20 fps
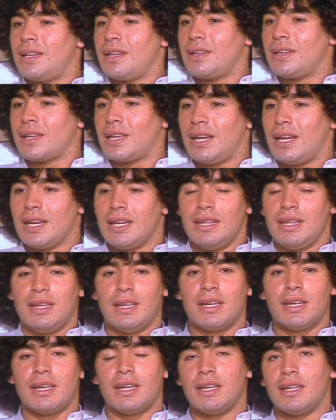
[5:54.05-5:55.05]
es que la
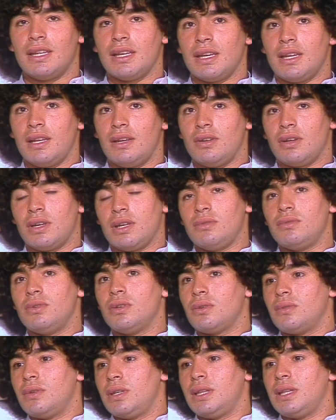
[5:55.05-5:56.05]
gente cree que lo que
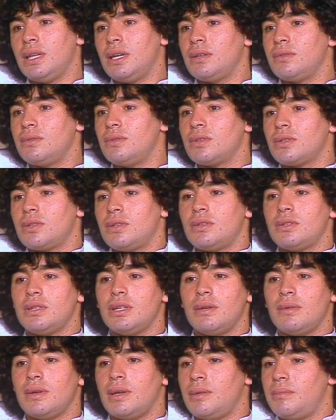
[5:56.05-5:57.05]
uno cuesta uno se lo
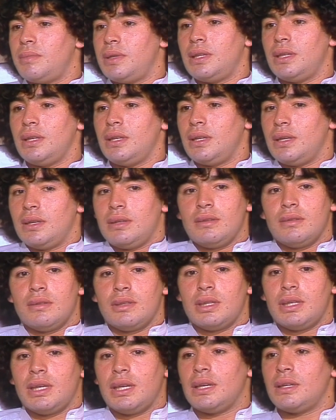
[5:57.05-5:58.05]
lleva, es mentira.
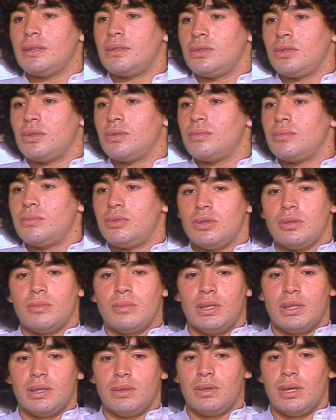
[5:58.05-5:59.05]
O sea, yo yo
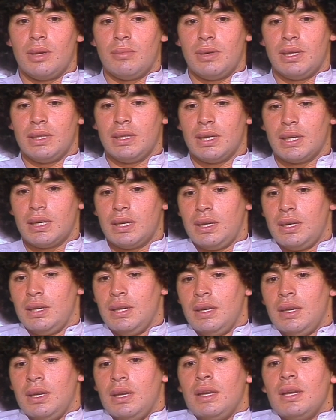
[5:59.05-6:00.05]
me llevo la plata que
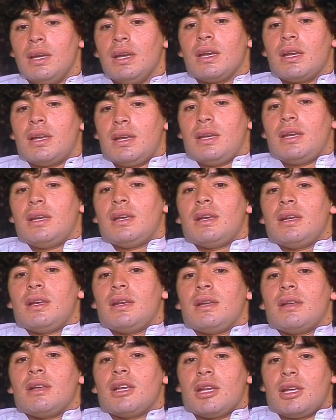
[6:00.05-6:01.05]

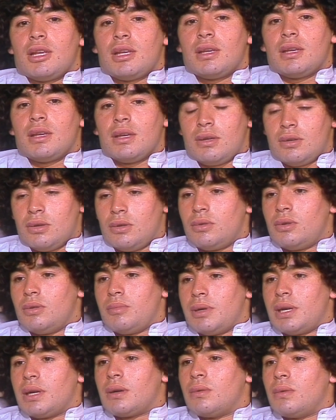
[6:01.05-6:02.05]
que, cobro
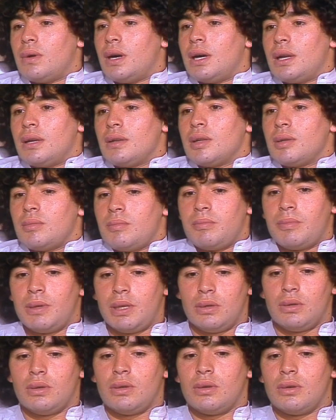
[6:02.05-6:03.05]
para jugar,
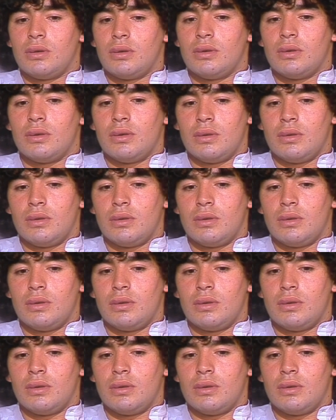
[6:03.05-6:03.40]
pero